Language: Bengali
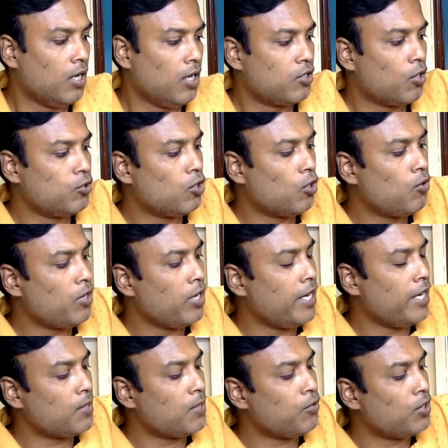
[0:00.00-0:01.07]
তাও যখন
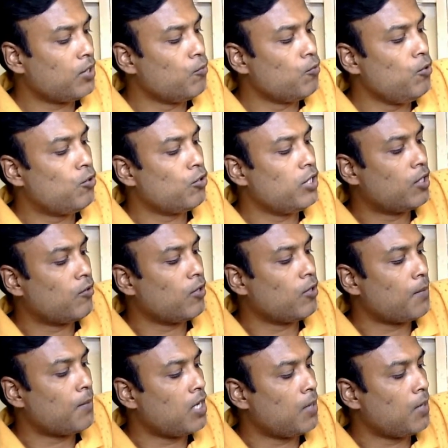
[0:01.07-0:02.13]
এটার মধ্যে উল্টো দিক করে
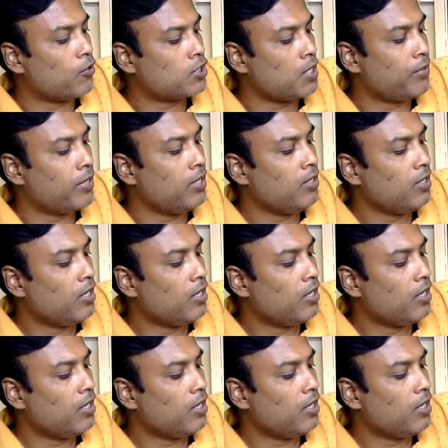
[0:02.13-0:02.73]
আপনারা বসাবেন